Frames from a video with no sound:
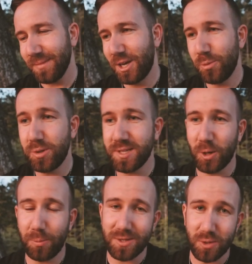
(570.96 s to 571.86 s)
Et le but c'est
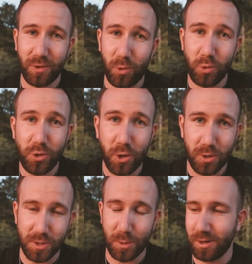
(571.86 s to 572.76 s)
qu'on passe environ une heure
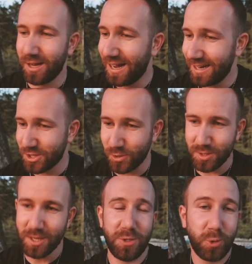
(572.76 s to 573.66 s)
ensemble à
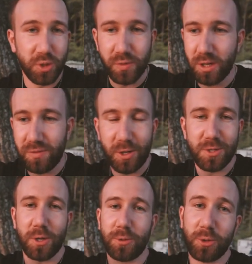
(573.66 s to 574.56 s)
l'agence Et du coup je vais leur faire une
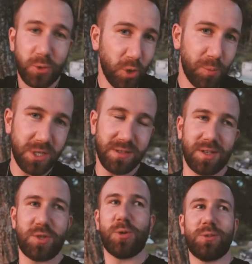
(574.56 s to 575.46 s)
sorte de talk
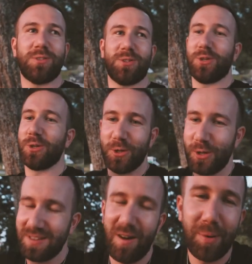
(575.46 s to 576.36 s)
motivation Une sorte de,
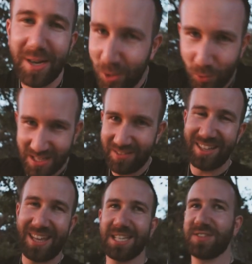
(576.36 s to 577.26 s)
ça va pas être long, ça va
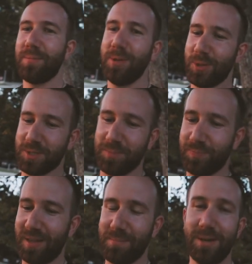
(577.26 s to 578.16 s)
être 15-20 minutes
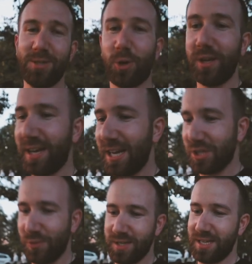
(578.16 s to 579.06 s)
Mais durant lesquelles
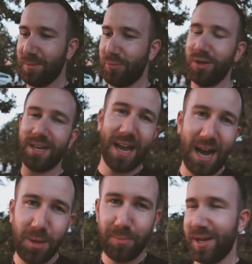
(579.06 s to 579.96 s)
je vais essayer un peu de les
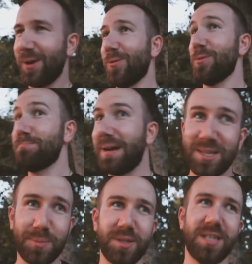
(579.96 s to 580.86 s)
hyper au
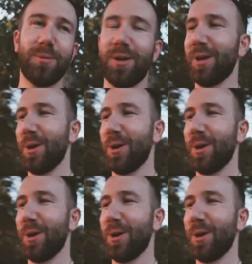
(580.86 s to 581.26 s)
max possible